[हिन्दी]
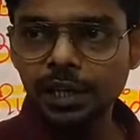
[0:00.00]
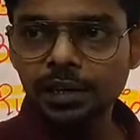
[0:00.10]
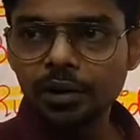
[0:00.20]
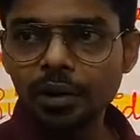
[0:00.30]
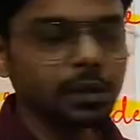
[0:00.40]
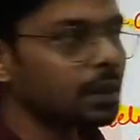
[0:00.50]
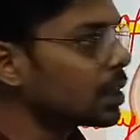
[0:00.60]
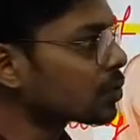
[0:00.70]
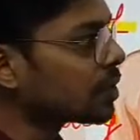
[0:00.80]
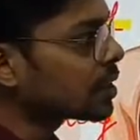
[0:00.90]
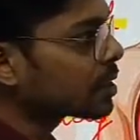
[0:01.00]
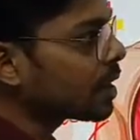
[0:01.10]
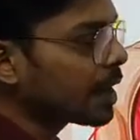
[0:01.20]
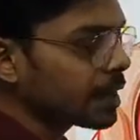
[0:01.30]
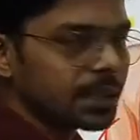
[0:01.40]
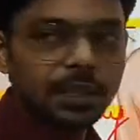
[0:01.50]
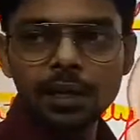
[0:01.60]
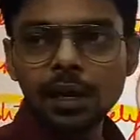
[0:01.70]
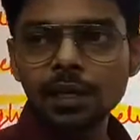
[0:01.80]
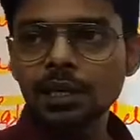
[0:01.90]
है इस वजह से रेड से
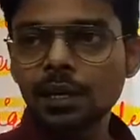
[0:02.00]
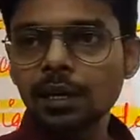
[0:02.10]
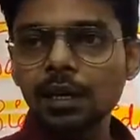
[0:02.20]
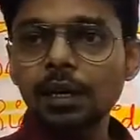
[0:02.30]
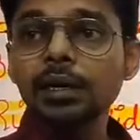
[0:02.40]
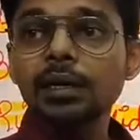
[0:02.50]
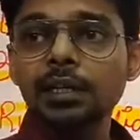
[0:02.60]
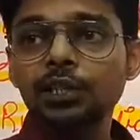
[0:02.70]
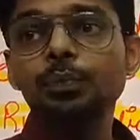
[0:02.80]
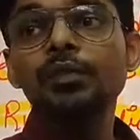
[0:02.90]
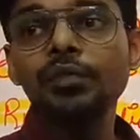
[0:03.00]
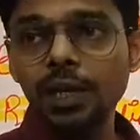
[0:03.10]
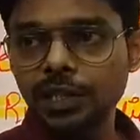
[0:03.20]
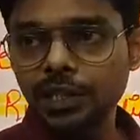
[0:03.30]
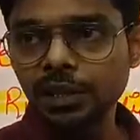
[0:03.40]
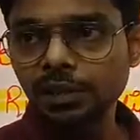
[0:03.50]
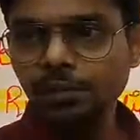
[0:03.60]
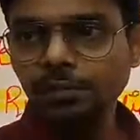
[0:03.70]
दिखाया जा रहा है लेकिन इसमें वेस्ट है